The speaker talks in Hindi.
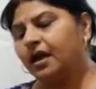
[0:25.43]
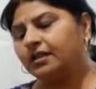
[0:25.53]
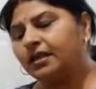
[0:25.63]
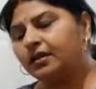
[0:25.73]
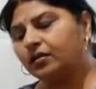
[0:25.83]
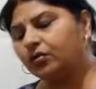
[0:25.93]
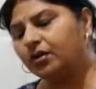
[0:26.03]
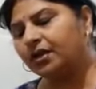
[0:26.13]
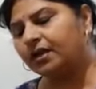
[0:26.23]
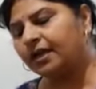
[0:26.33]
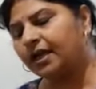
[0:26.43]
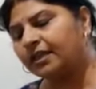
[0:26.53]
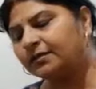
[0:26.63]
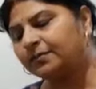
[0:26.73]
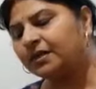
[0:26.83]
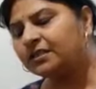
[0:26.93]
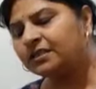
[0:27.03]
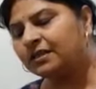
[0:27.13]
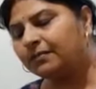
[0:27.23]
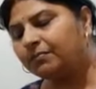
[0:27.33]
आधी कटोरी के
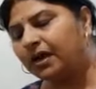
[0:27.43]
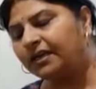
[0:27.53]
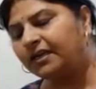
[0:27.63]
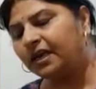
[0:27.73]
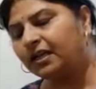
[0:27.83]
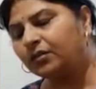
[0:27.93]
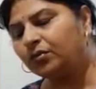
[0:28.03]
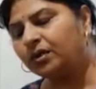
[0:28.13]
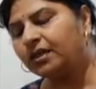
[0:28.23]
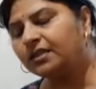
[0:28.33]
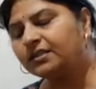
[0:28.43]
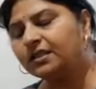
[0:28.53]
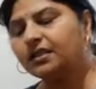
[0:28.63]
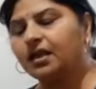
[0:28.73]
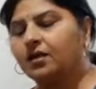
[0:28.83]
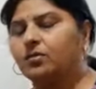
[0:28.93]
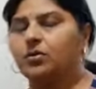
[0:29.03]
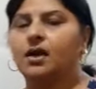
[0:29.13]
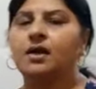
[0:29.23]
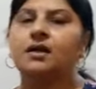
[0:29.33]
आसपास पानी डाल दूंगी इससे क्या
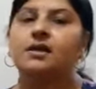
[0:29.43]
होगा